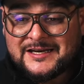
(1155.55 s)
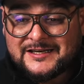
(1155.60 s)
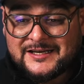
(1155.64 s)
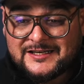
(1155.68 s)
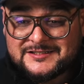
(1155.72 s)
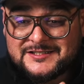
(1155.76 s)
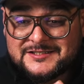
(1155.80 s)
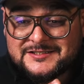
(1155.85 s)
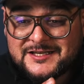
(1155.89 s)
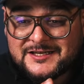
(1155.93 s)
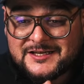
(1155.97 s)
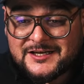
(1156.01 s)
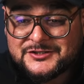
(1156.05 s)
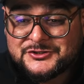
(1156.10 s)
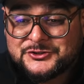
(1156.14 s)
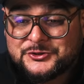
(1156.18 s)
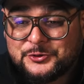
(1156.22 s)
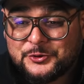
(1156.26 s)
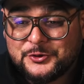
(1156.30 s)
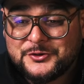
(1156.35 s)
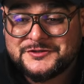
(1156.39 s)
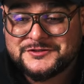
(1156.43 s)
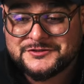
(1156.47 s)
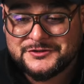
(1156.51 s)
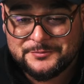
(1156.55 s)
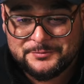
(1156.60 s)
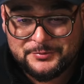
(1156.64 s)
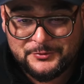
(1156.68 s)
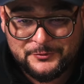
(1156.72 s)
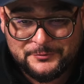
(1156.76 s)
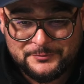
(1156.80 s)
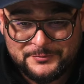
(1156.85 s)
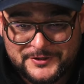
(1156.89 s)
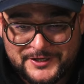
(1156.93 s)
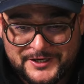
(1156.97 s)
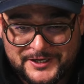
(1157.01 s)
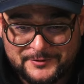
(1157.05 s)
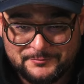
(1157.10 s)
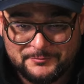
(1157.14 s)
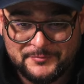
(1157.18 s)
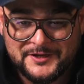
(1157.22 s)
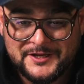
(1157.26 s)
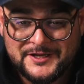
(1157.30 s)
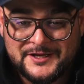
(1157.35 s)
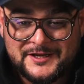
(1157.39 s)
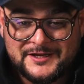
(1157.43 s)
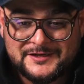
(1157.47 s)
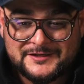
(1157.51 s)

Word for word: Das ist ja das größte Problem,